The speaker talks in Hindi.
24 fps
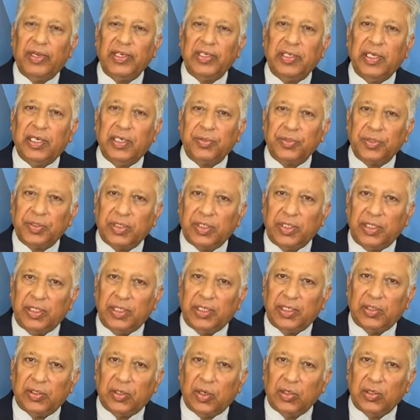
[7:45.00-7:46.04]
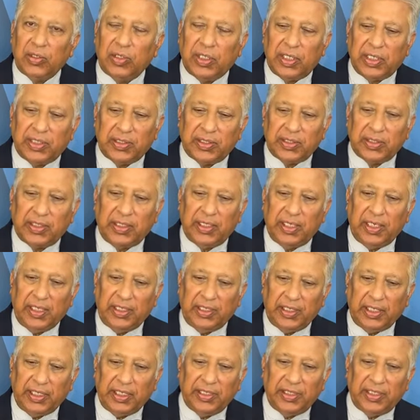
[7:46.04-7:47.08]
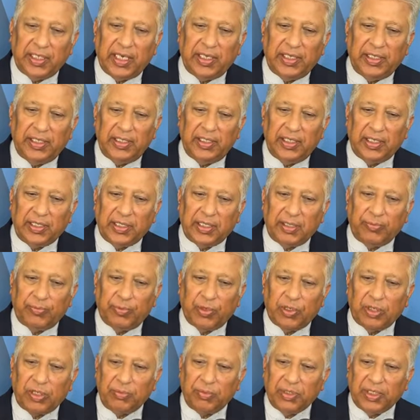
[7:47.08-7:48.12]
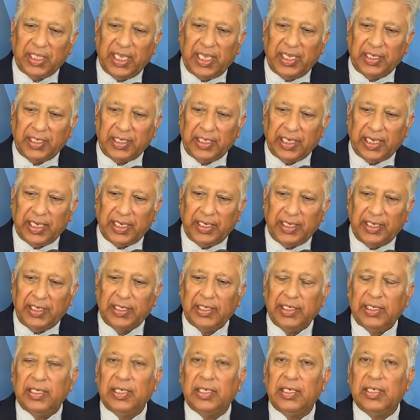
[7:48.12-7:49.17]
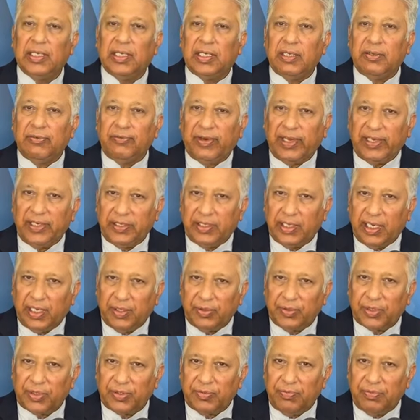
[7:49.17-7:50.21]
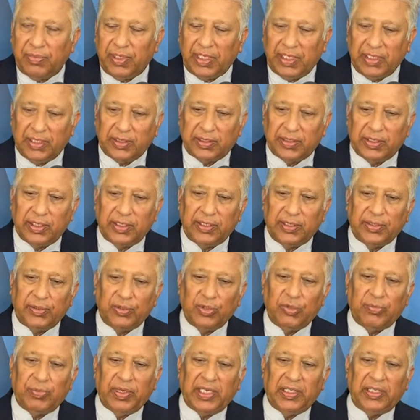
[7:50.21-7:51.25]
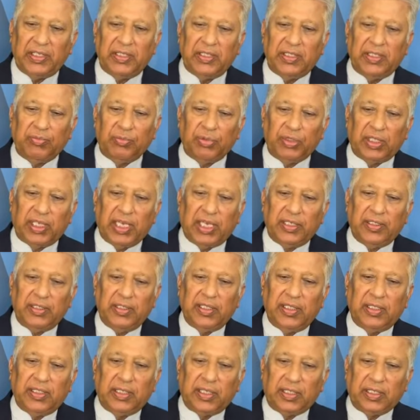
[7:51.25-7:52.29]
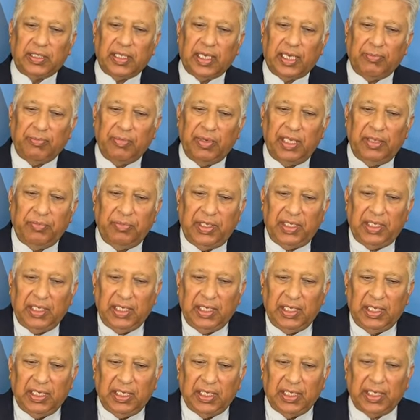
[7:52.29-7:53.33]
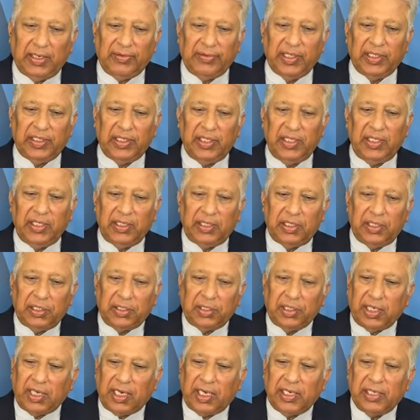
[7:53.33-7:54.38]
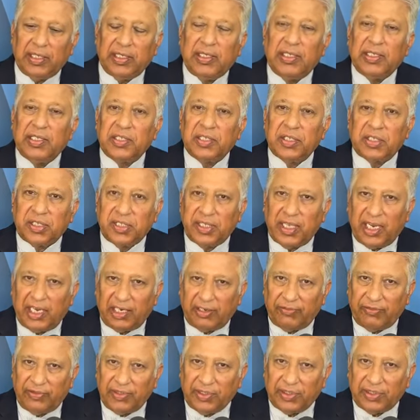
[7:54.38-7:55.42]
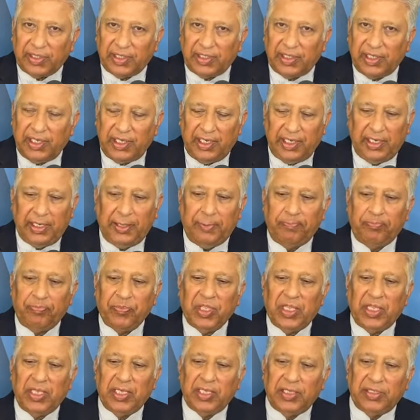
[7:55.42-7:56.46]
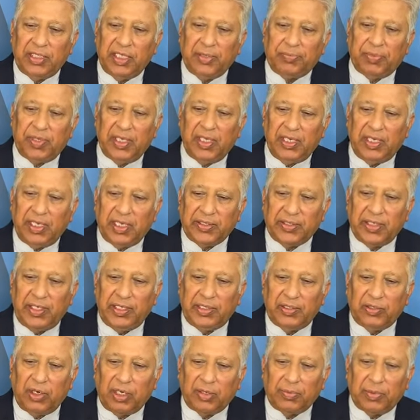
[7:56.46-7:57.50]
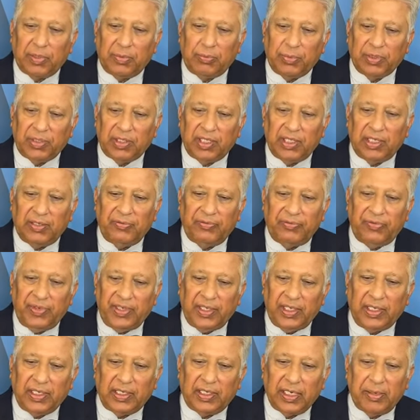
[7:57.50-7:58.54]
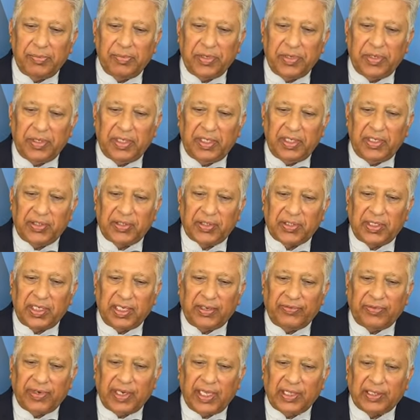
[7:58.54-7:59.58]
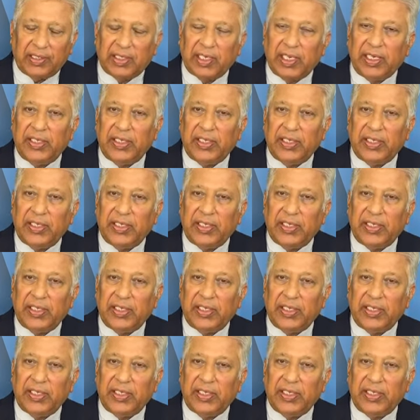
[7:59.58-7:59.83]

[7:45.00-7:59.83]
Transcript: व्हाइट हाउस की कांग्रेस के लिए जारी एक रिपोर्ट में बताया गया है कि वाइट हाउस में सदर जो बाइडन के मुतन करदा अमले में खातन की शरह साठ फीसद है जबकि नस्ली तौर पर मुतनवे कम्यूनिटीज़ के अफराद